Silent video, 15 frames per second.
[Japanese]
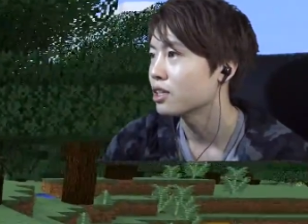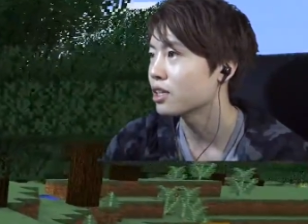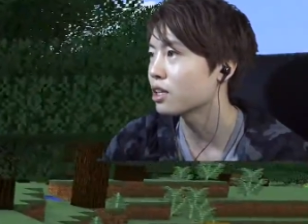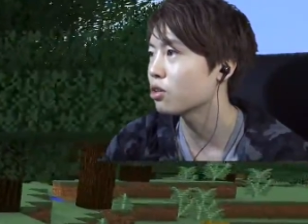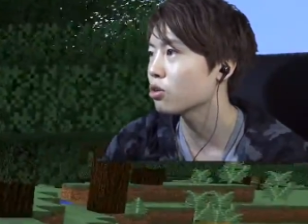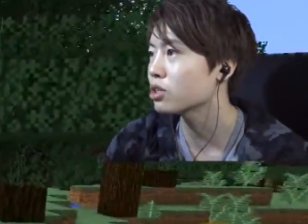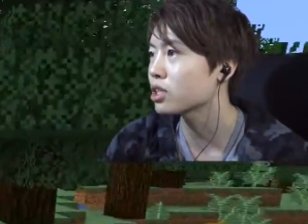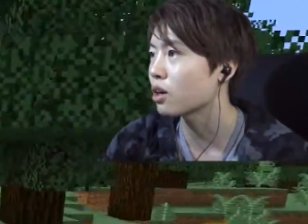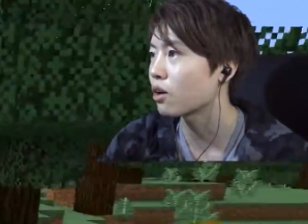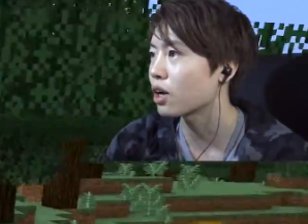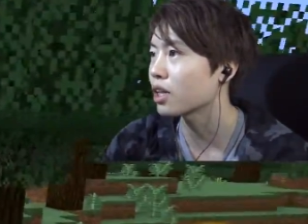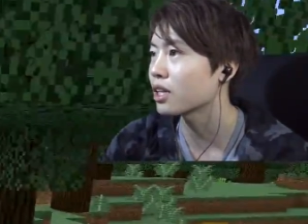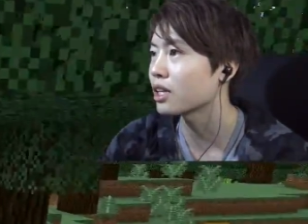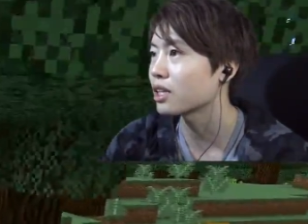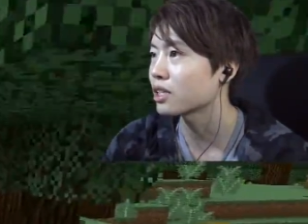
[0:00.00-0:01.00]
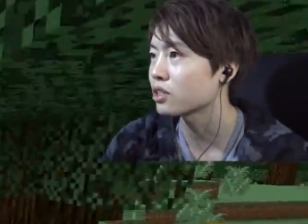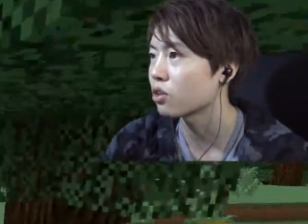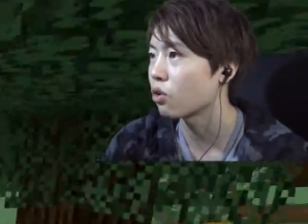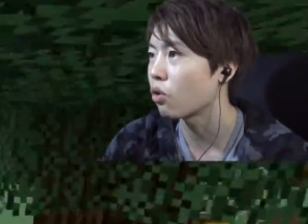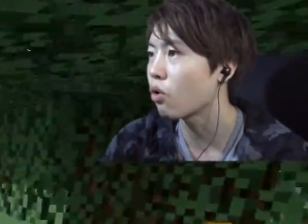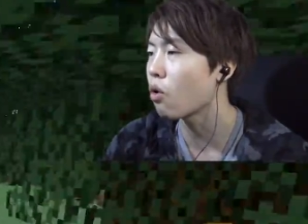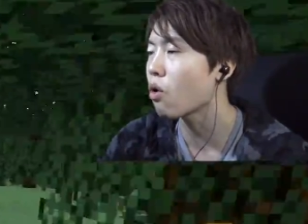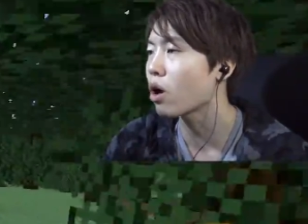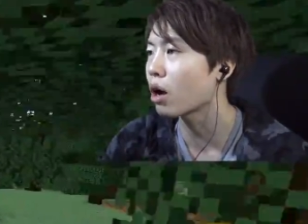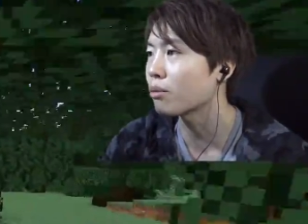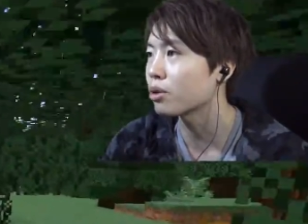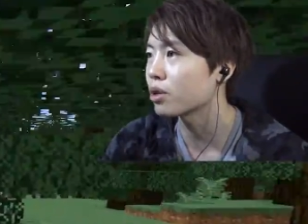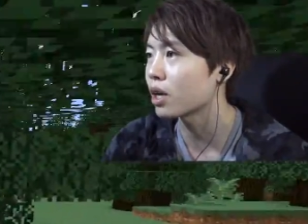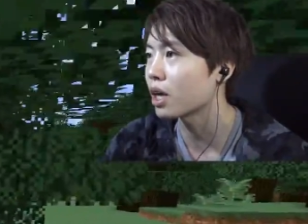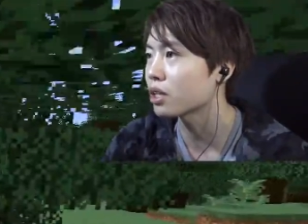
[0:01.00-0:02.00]
でどっちか分かんないですけど
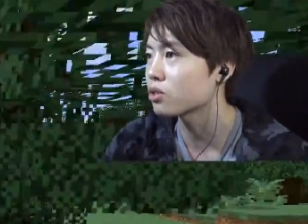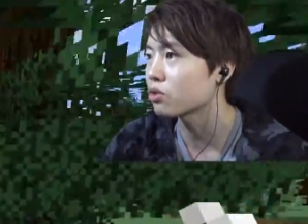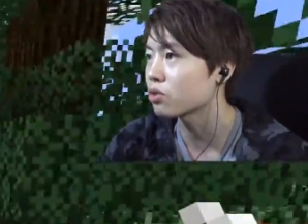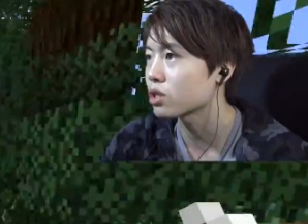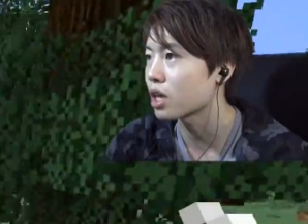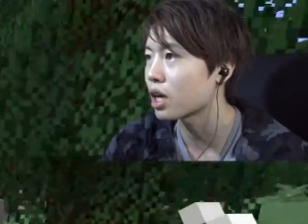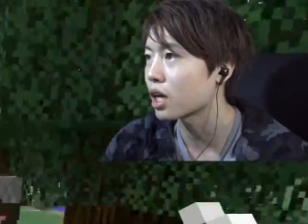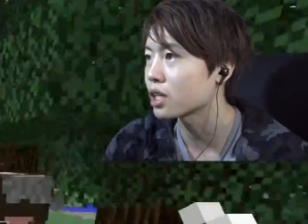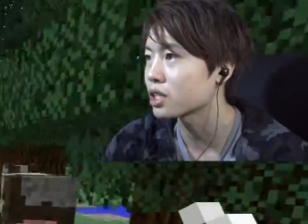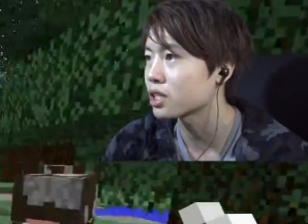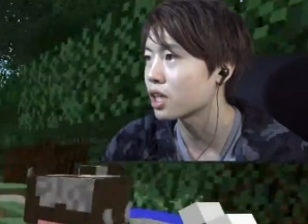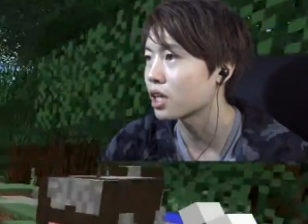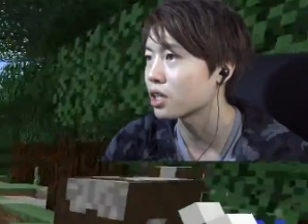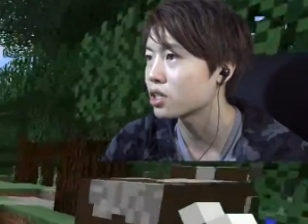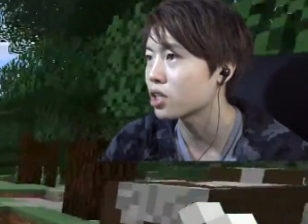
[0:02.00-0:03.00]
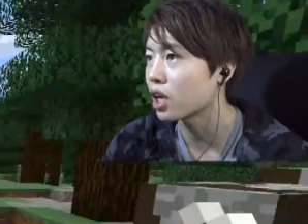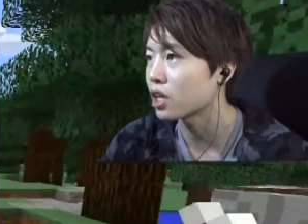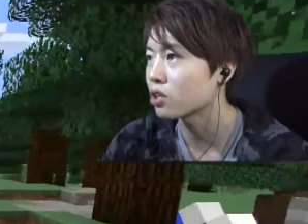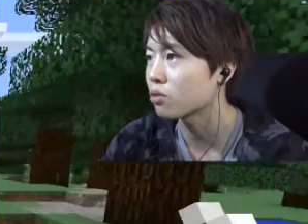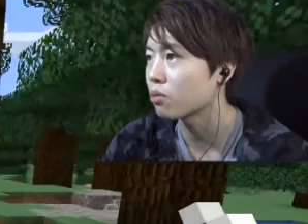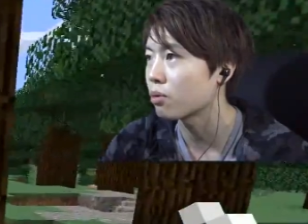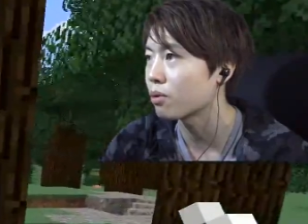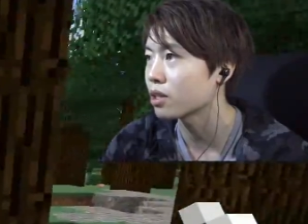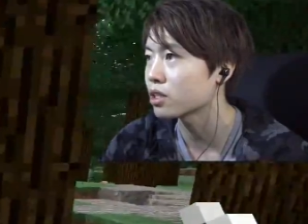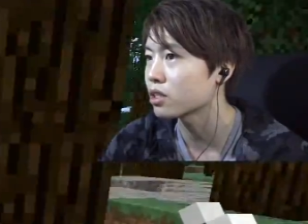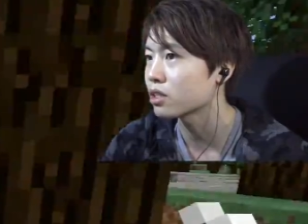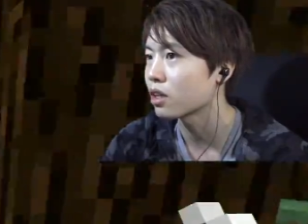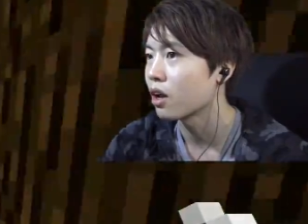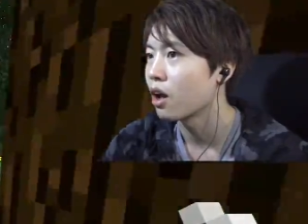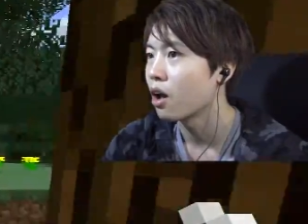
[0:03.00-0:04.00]
狼をねちょっと探していきたいと思いま
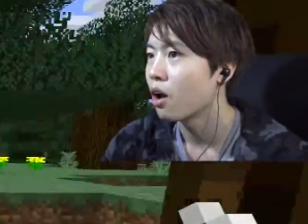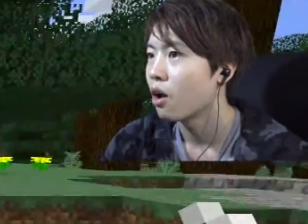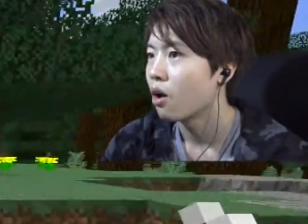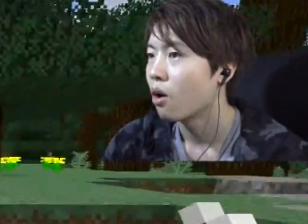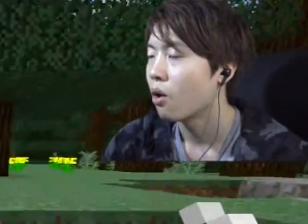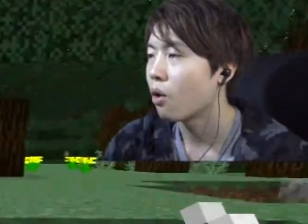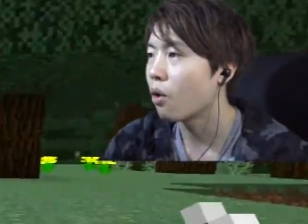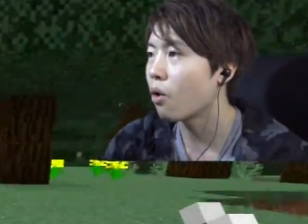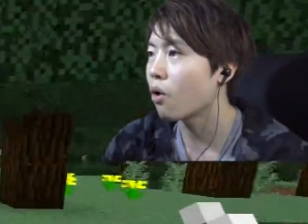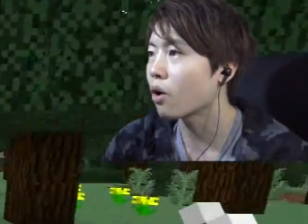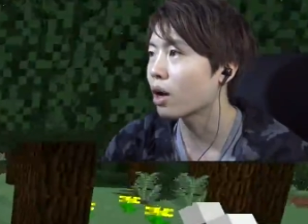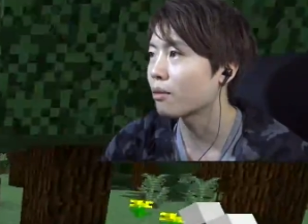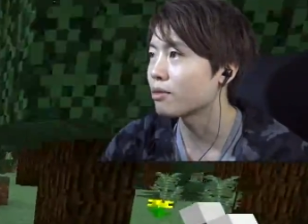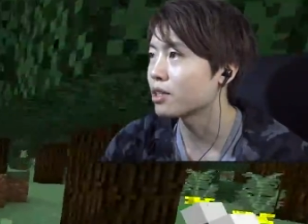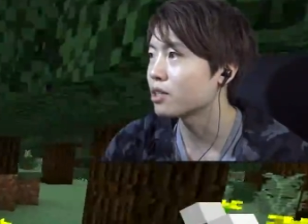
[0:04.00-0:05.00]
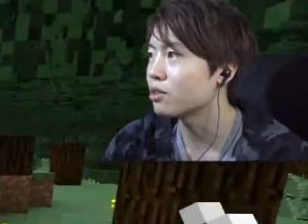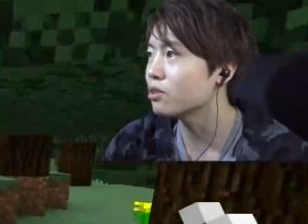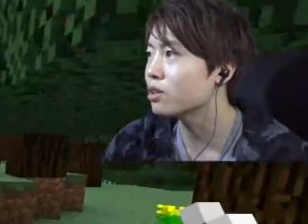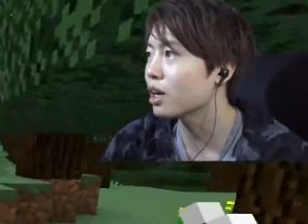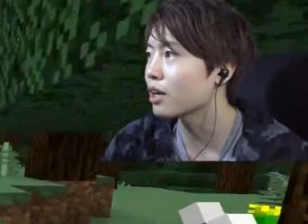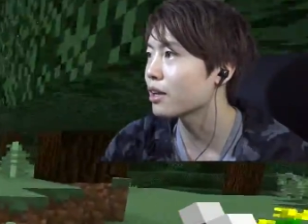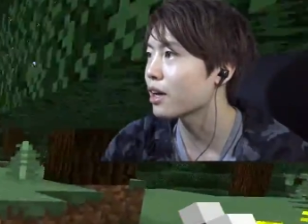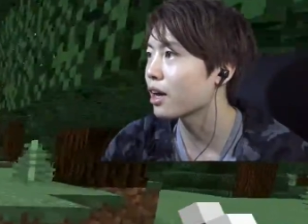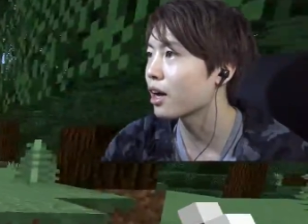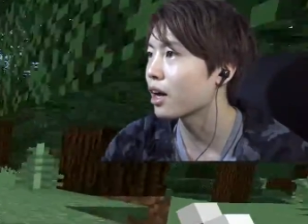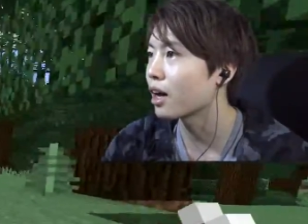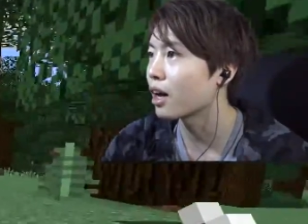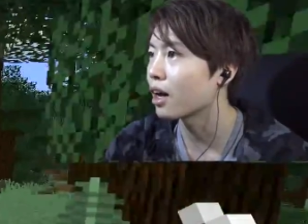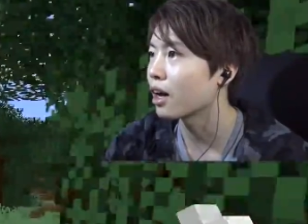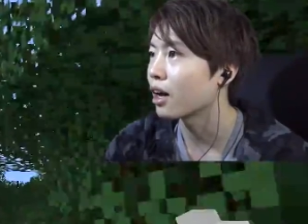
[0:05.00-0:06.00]
す狼いるか
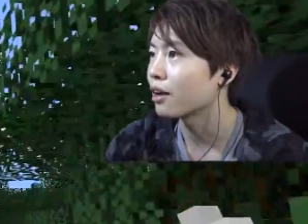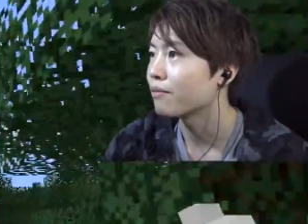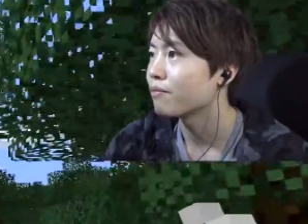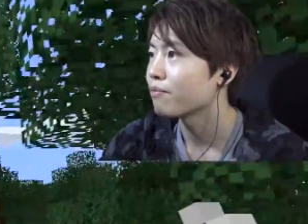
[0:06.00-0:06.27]
な